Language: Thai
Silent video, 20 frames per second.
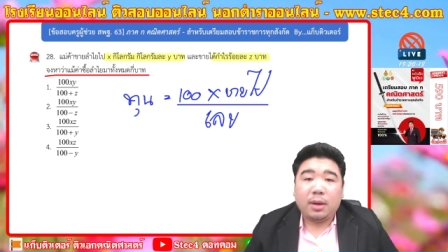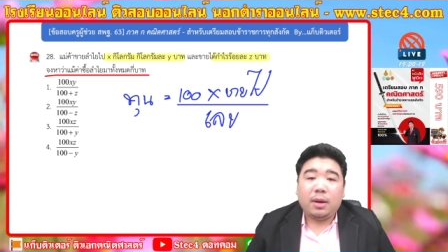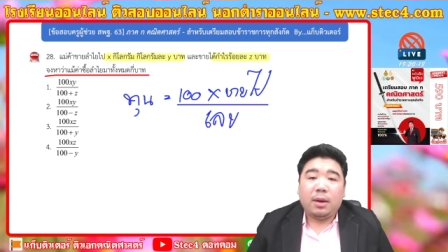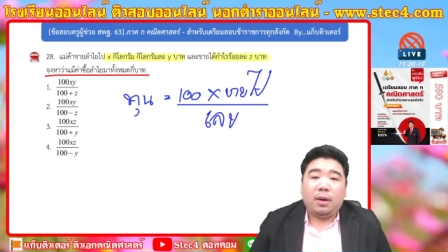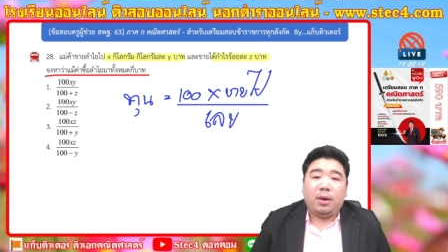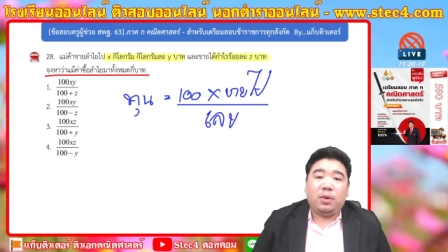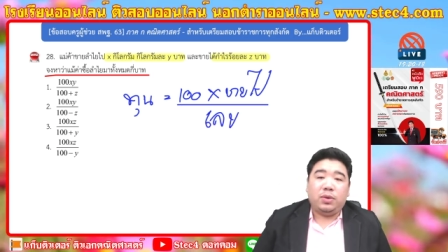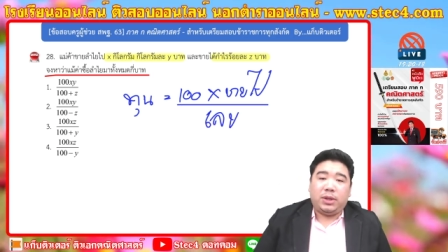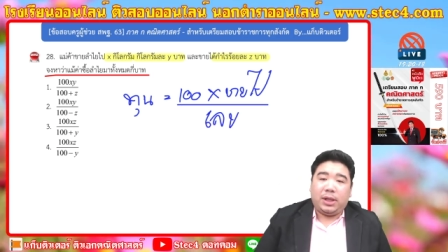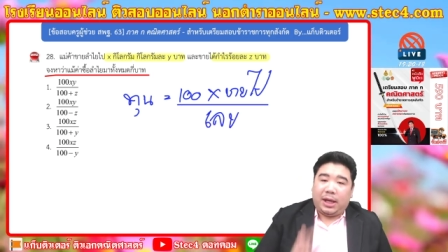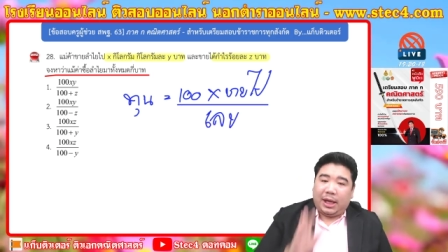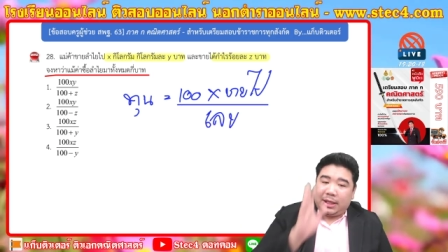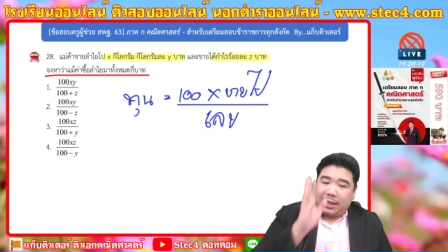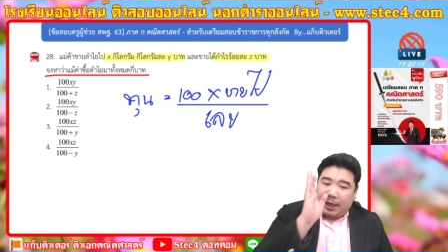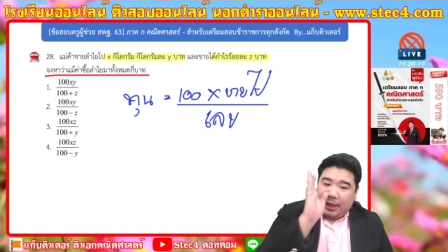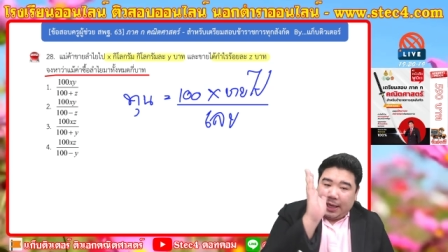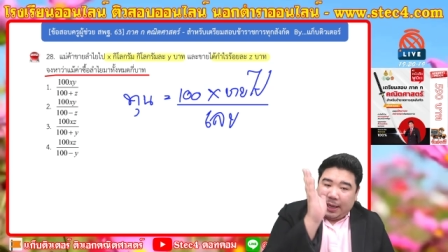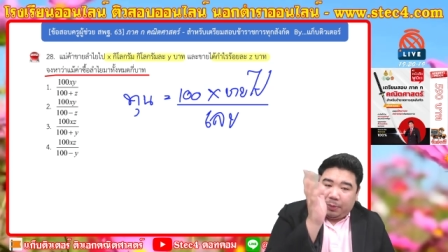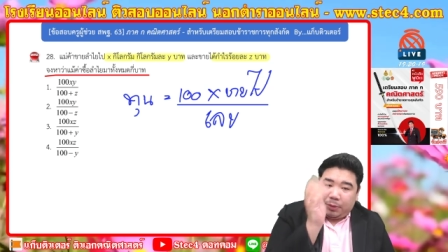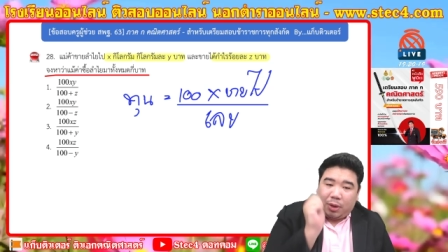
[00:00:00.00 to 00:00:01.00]
ลูกศิษย์อาจา
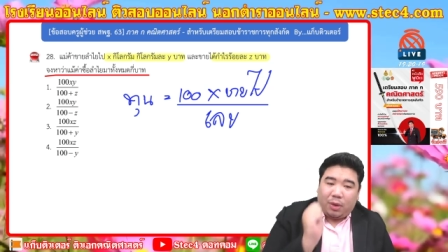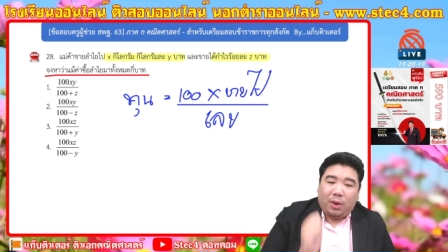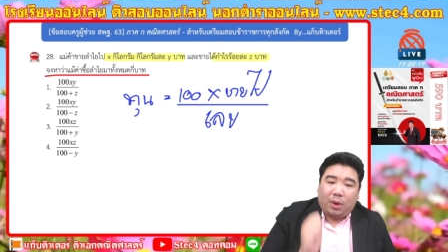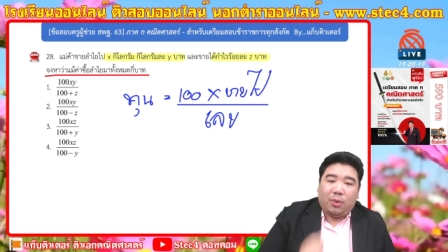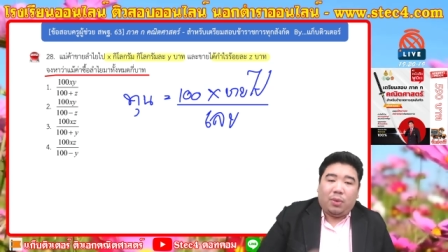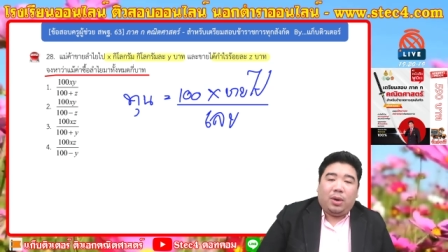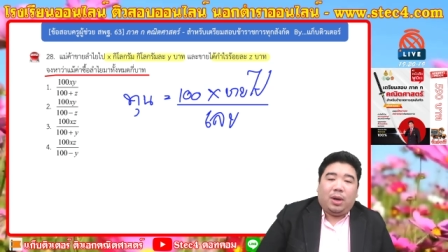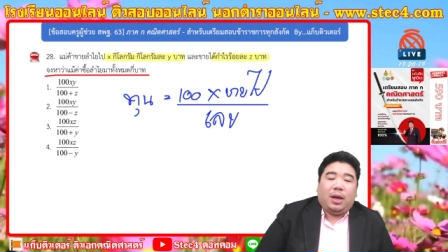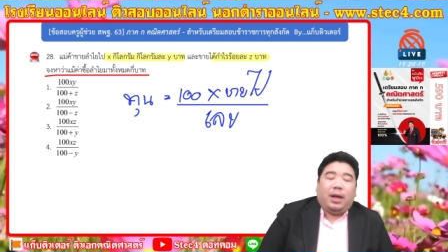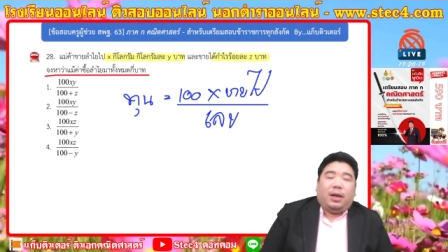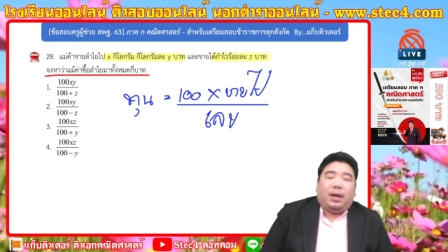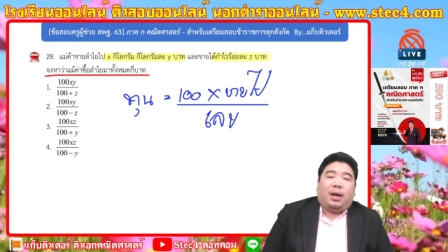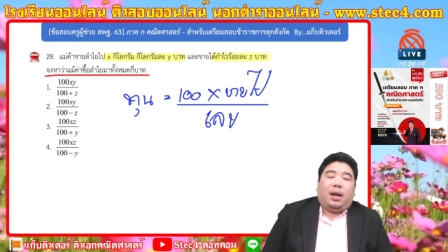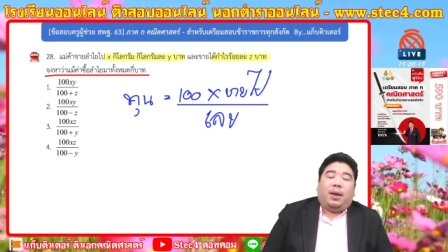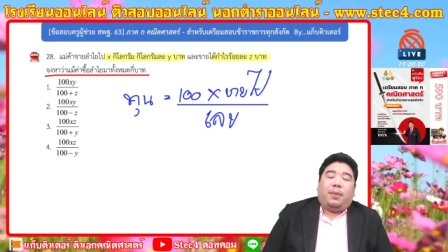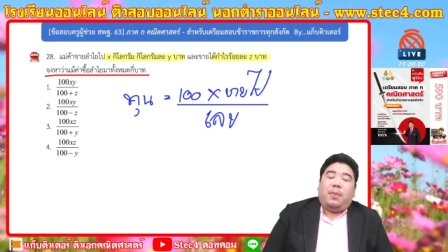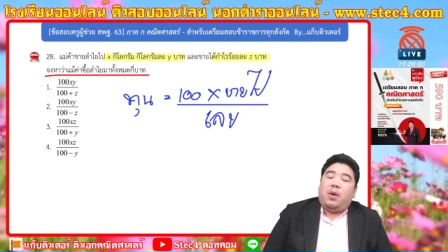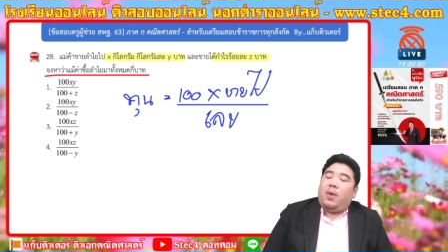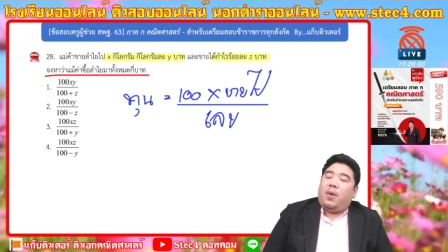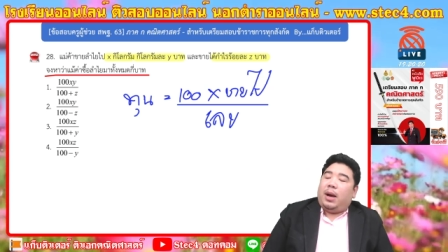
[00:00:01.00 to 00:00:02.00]
รย์แก๊ปต้องรู้เลยนะ
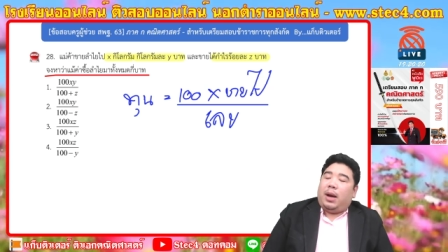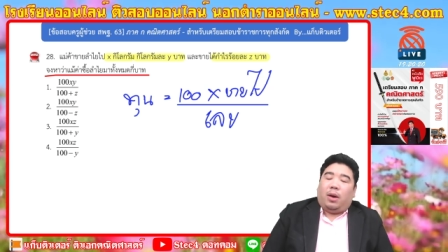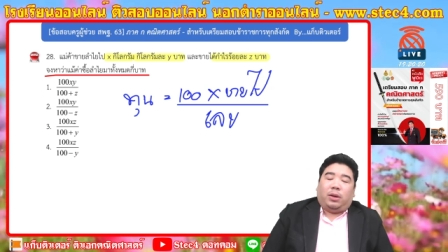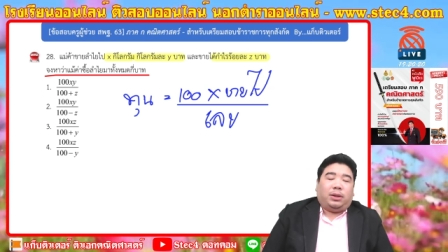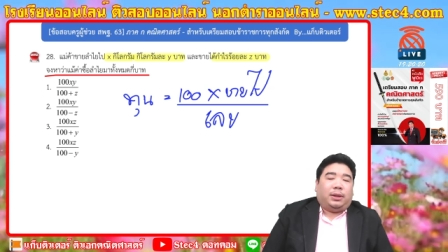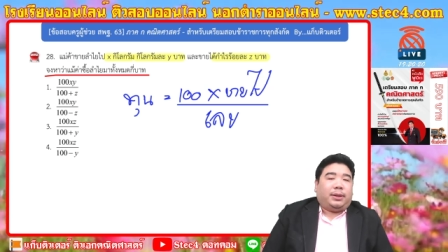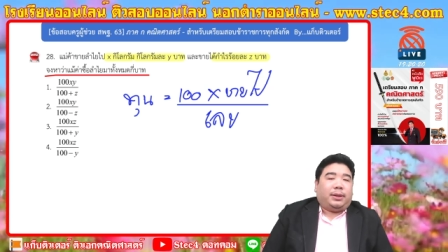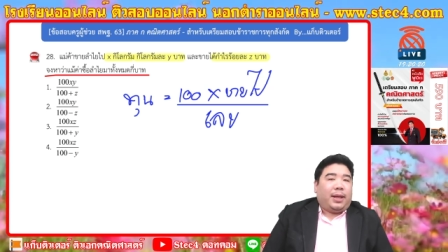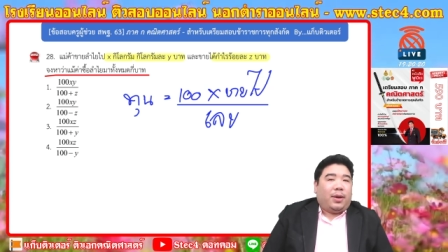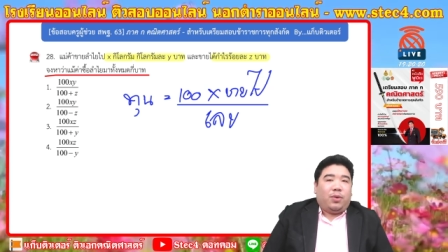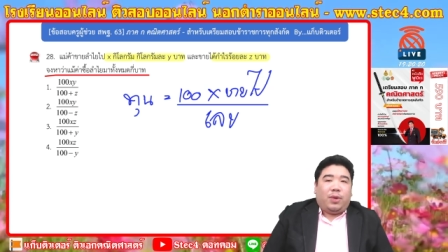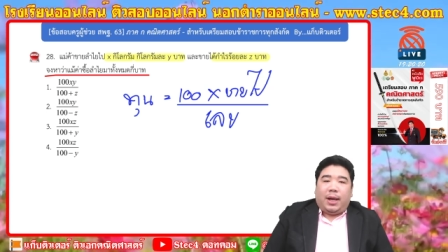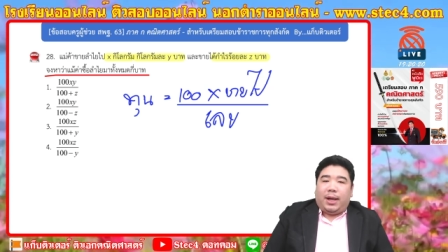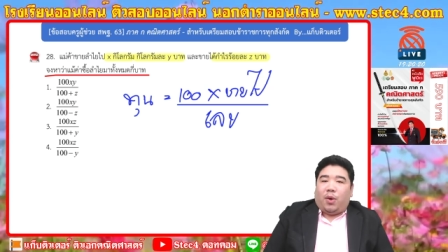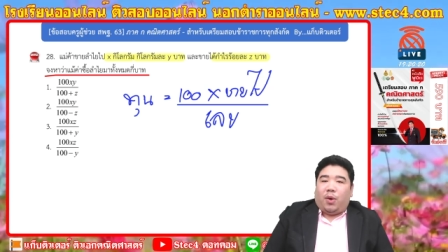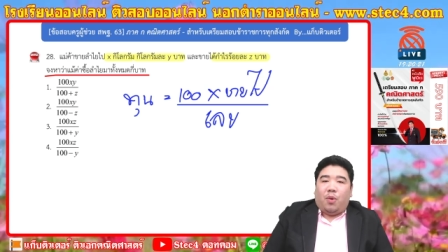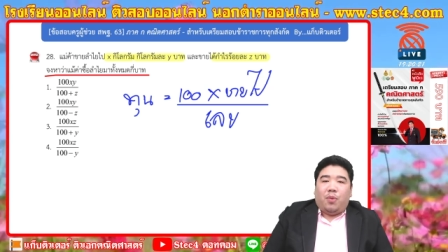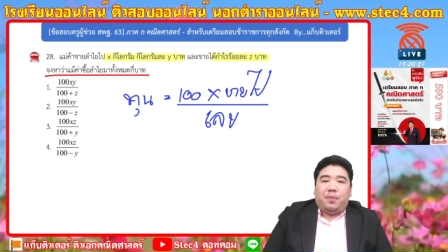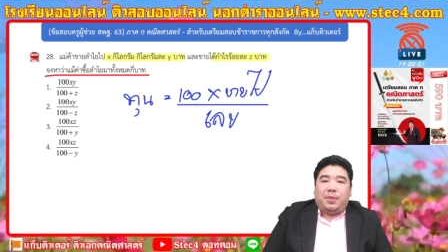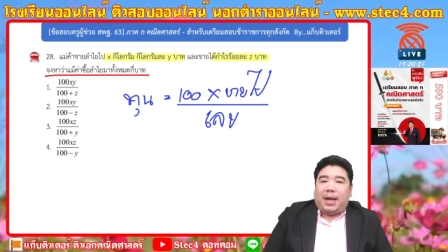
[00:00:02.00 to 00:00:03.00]
ไม่ว่าน้องจะติวใน
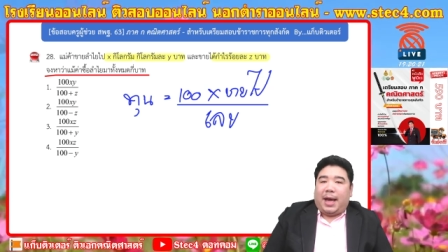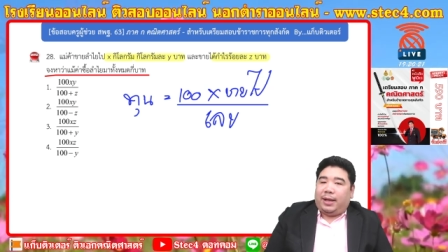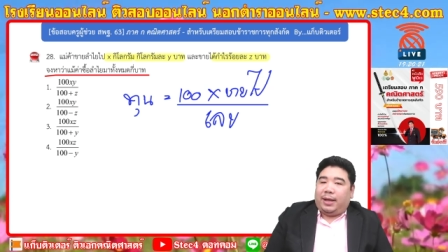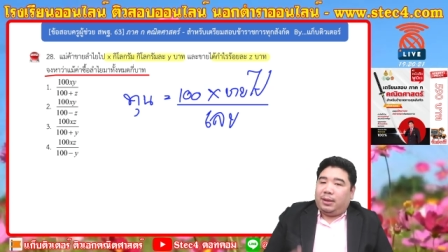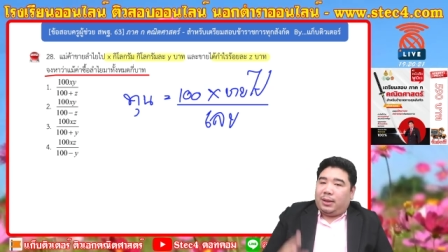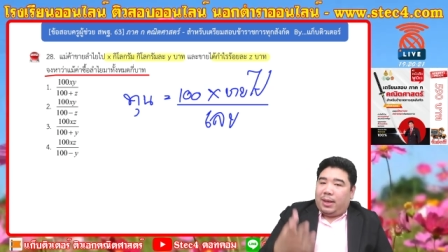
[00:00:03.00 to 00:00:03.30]
กลุ่มไหน